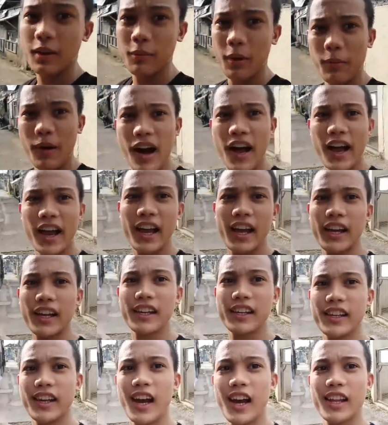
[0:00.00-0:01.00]
babae.
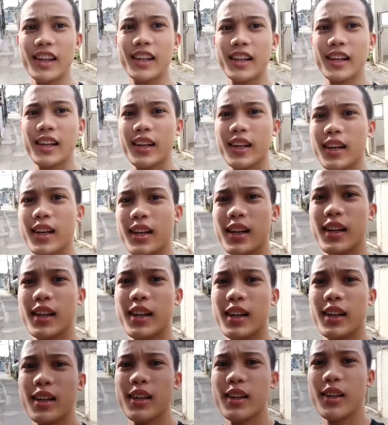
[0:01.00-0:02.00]
Yan.
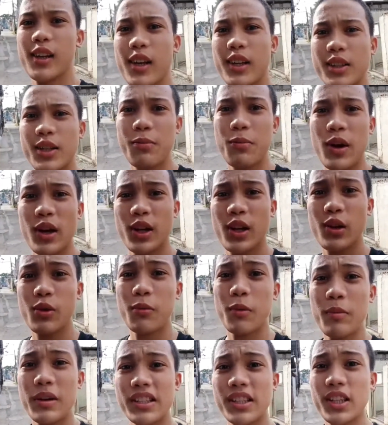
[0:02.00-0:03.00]
Hindi kasi pwede
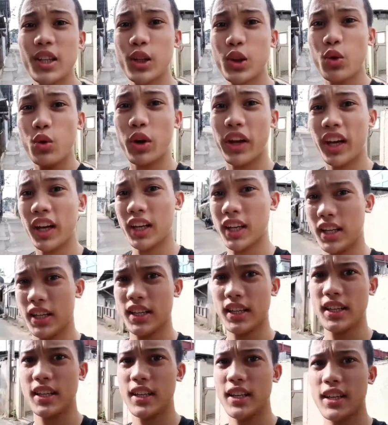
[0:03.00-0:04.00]
lumabas dito eh.
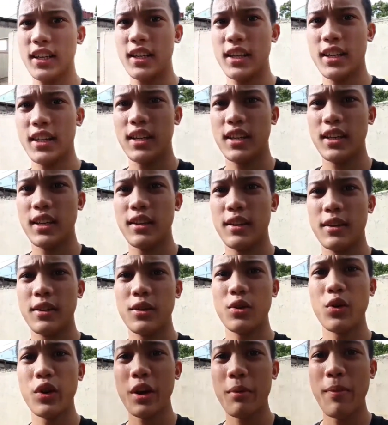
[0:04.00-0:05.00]

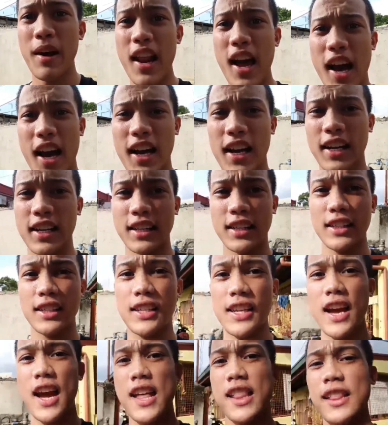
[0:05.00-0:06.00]
Yung iba lang.
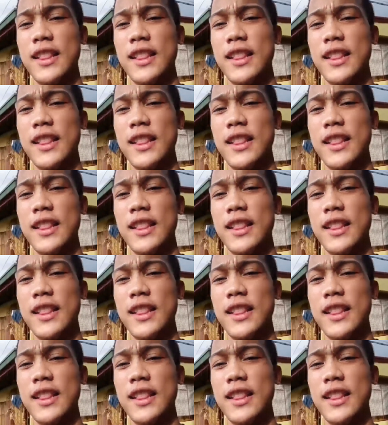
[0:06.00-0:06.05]
Yan.